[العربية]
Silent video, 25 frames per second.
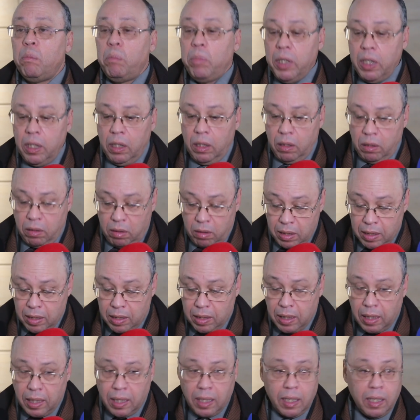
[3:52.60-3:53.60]

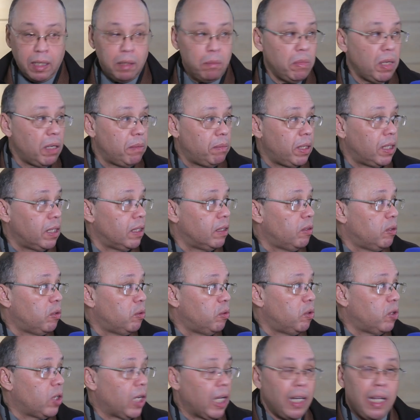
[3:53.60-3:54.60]
بتنسيق ما بين
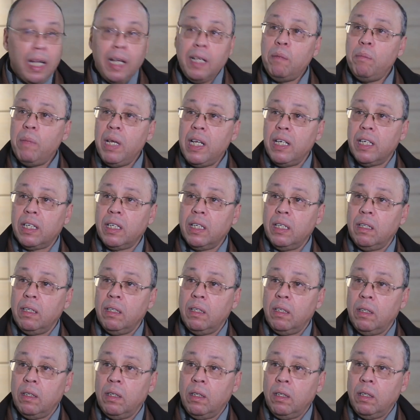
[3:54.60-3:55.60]
وكلاء الملك
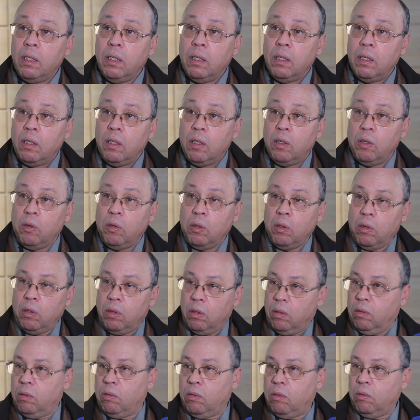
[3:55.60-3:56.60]

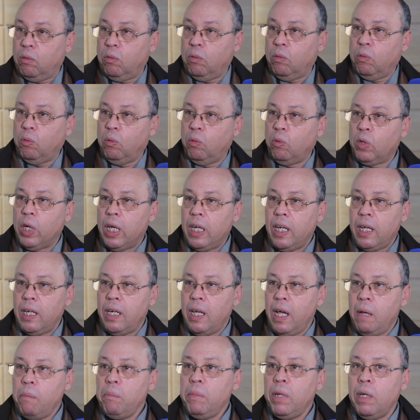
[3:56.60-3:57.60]
وكلاء
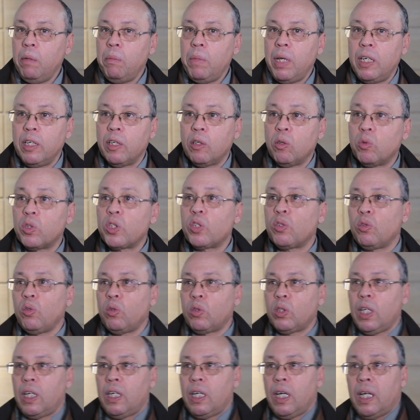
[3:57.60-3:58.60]
العام للملك
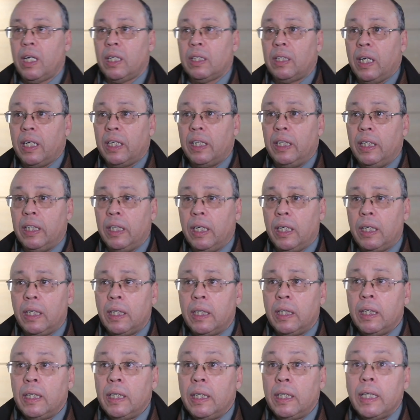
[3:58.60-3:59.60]
والشرطه القضائيه
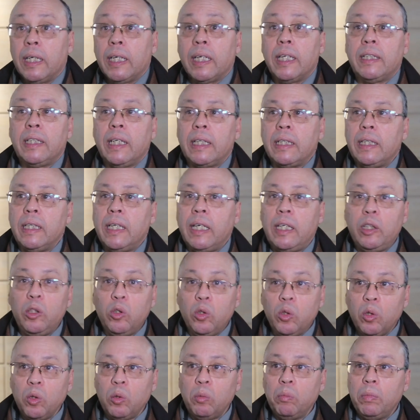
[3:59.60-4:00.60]
قدرنا
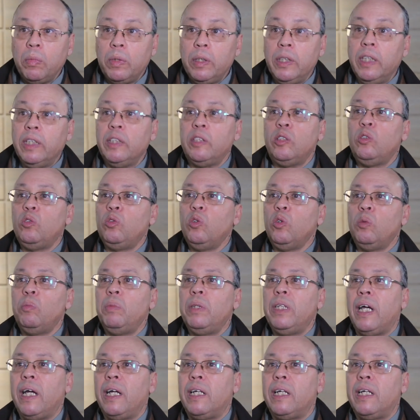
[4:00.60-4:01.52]
اليوم نحدوا من